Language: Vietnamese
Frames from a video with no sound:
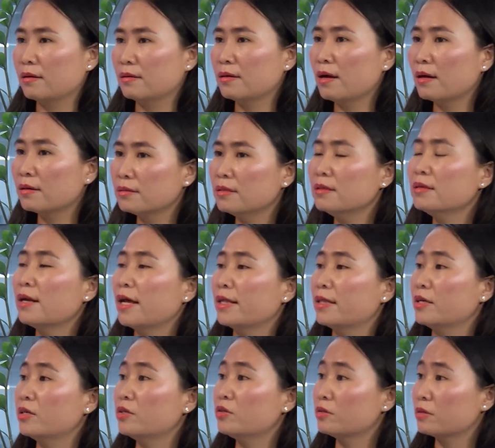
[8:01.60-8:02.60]
gần như là
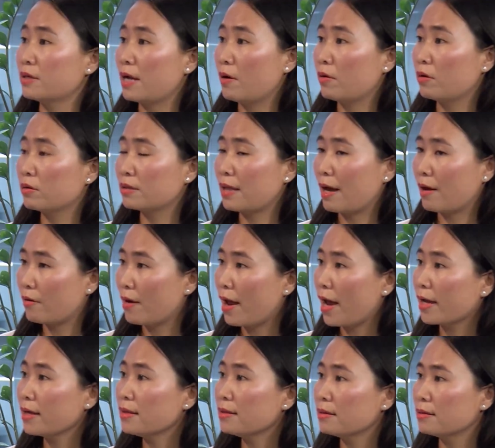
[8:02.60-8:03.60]
thị trường đạo tạo
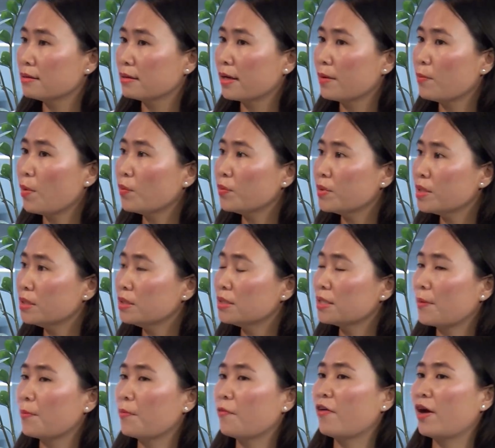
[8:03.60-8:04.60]
đáy từ cái mốc
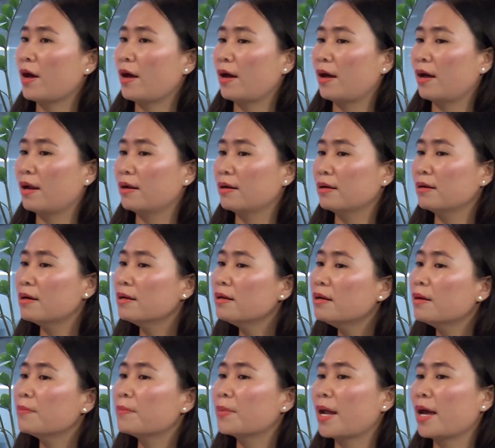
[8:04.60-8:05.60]
900 và đến
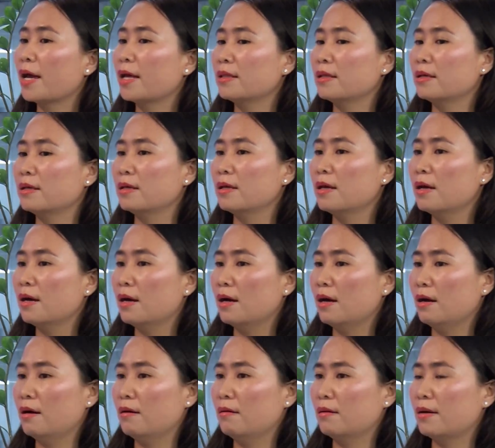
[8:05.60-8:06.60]
hôm nay thì
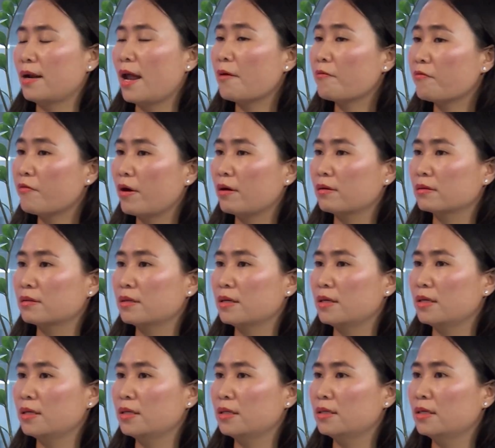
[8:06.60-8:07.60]
ờ, đa phần
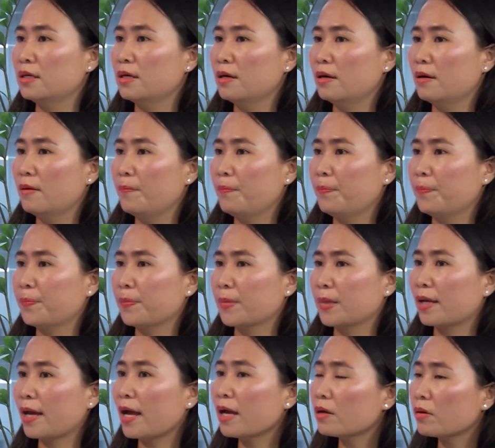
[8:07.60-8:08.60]
thì ừ,
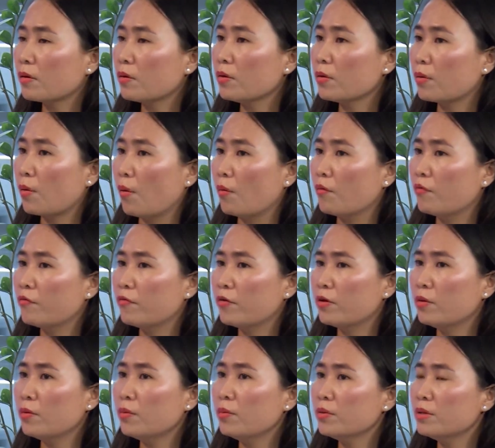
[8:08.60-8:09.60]
các cái cổ
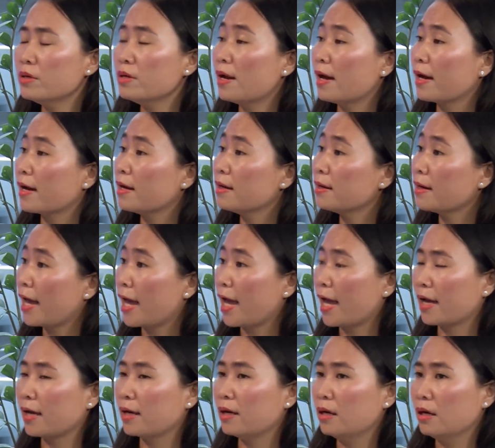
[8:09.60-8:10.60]
phiếu như là ngân
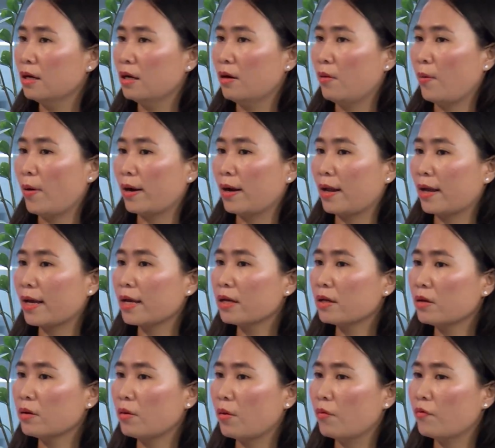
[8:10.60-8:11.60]
hàng hoặc là các
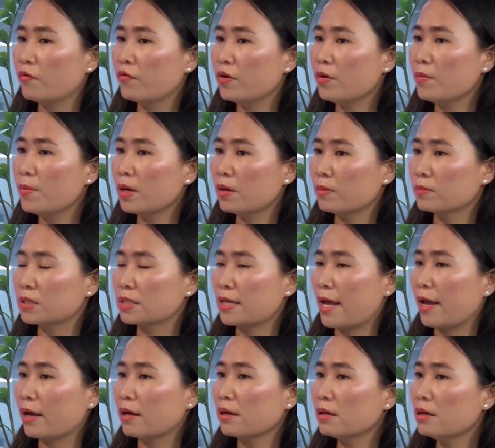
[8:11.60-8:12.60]
cái cổ phiếu bất động
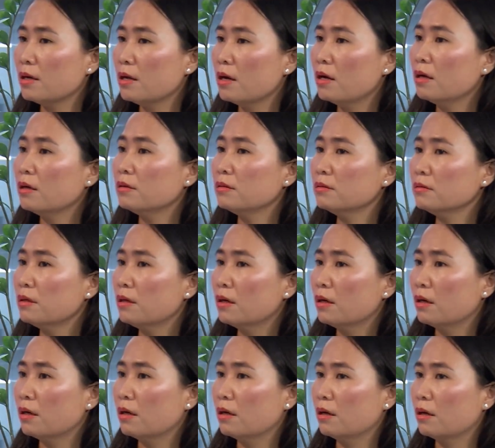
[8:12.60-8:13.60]
sản lớn
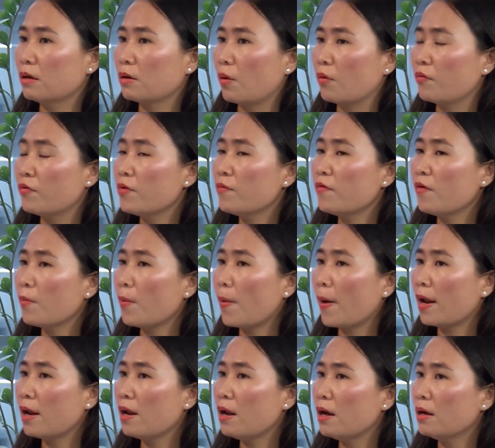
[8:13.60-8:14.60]
Ờ, cổ phiếu vốn
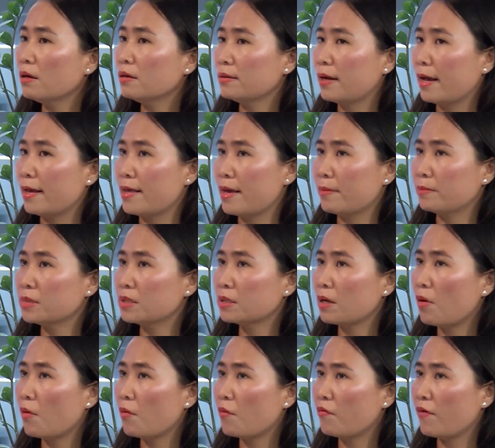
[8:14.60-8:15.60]
hóa lớn đã giảm
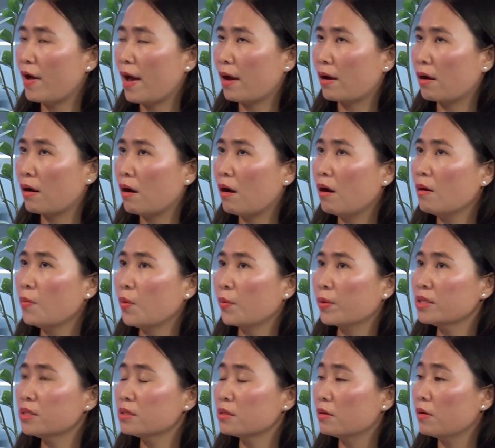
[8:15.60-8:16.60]
sâu và có một
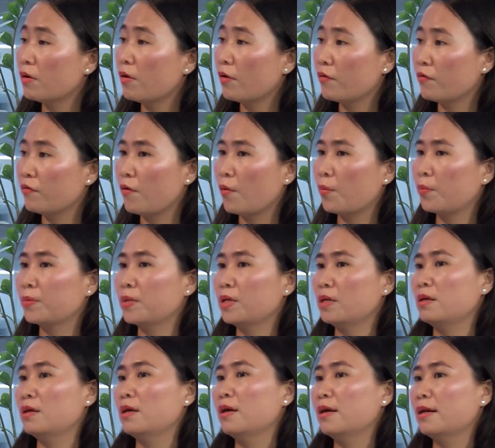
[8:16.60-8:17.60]
cái sự hồi phục
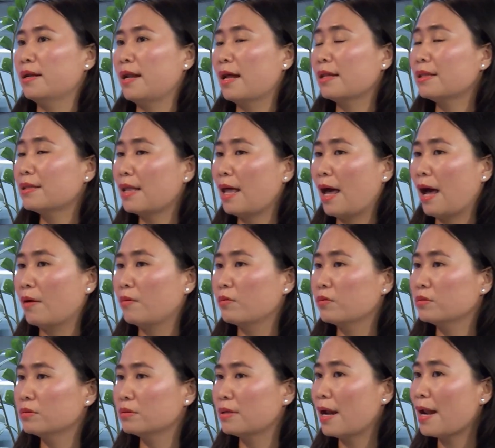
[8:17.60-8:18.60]
thì đã tạo
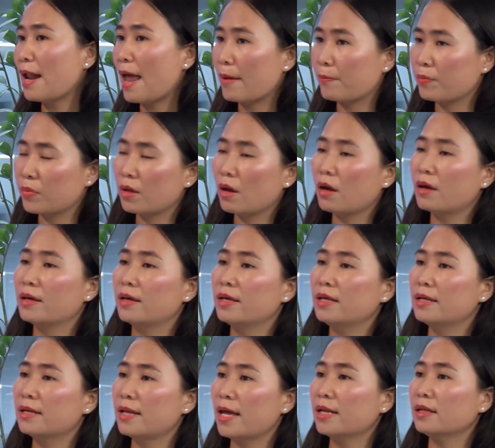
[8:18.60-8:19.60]
đã làm cho
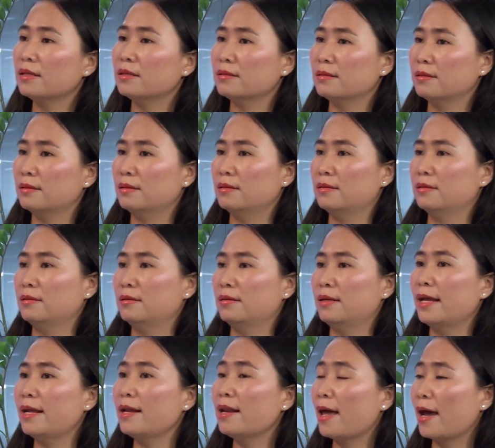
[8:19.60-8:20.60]
index uh,
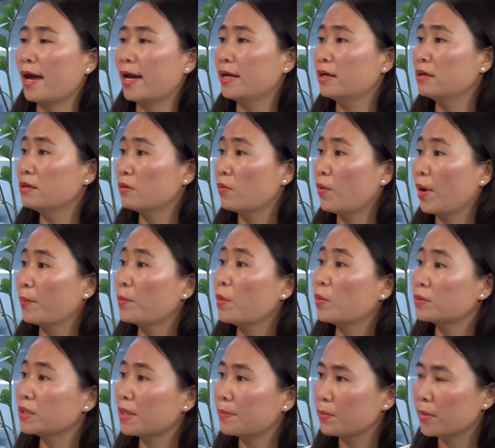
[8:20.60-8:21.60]
lấy lại được khoảng
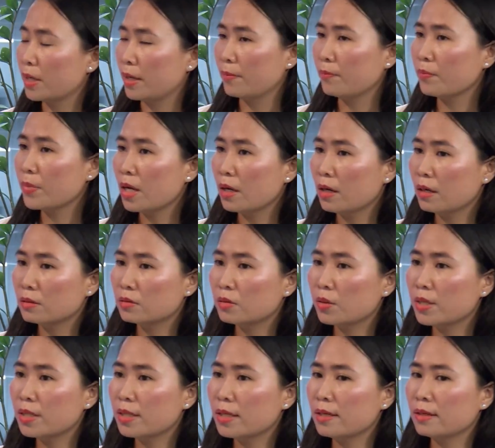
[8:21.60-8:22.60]
100 điểm.
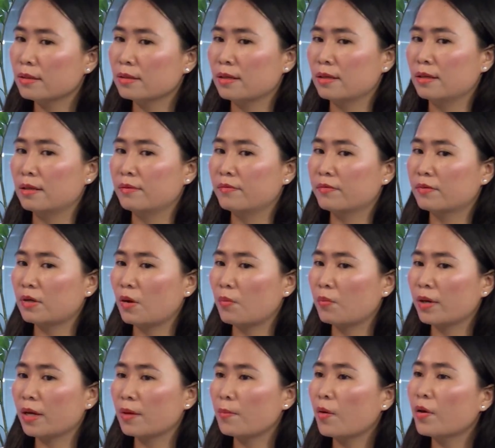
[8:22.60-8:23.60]
Tuy nhiên thì
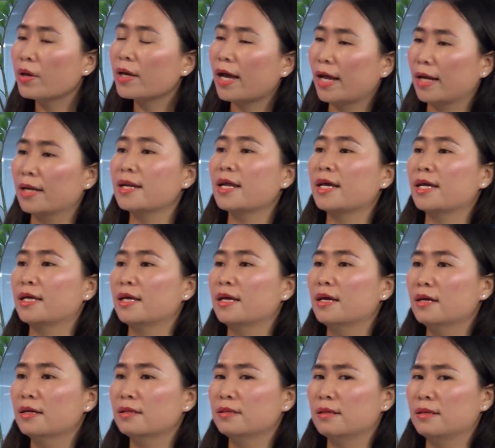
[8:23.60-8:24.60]
trong cái bối cảnh này
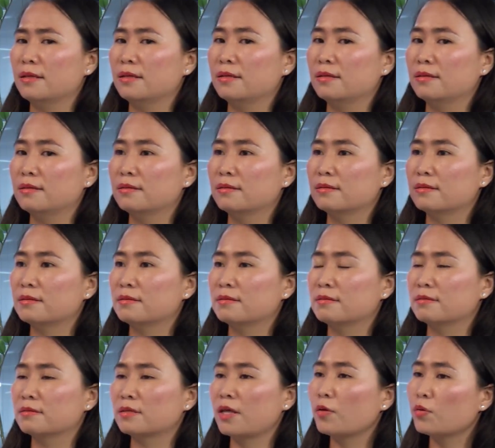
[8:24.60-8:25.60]
thì
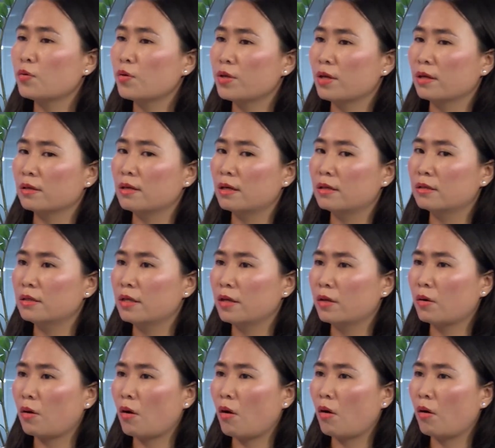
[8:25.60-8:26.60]
ừ, theo tôi nhận định
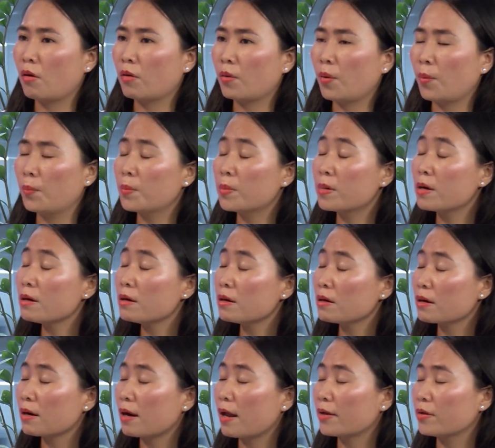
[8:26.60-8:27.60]
thì còn cũng
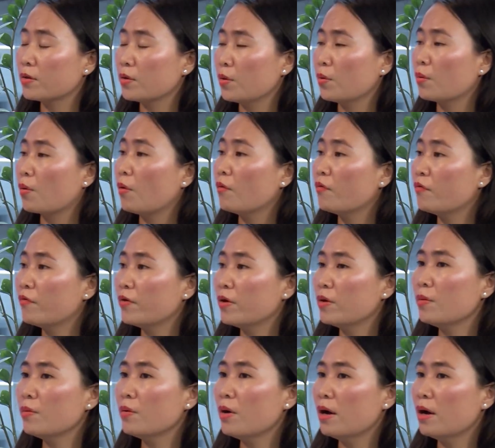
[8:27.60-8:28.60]
rất là nhiều cổ phiếu uh,